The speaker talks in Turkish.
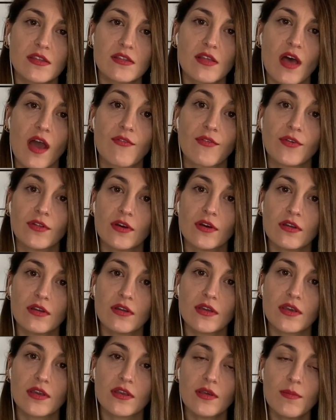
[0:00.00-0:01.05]
sayfalarına
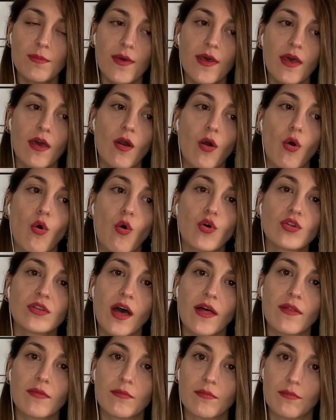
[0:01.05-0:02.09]
girip
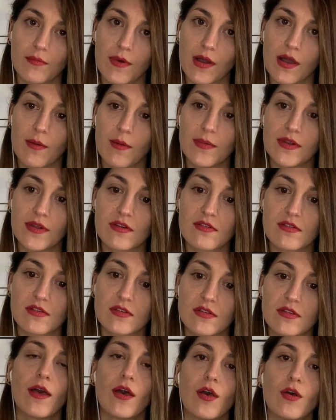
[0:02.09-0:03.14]
Oradan
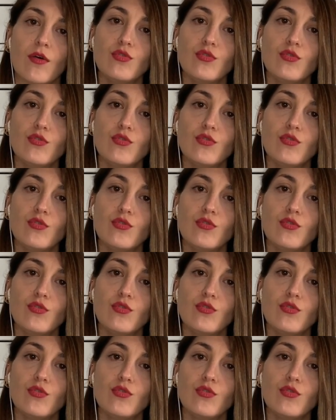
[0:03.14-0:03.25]
bakabilirsiniz.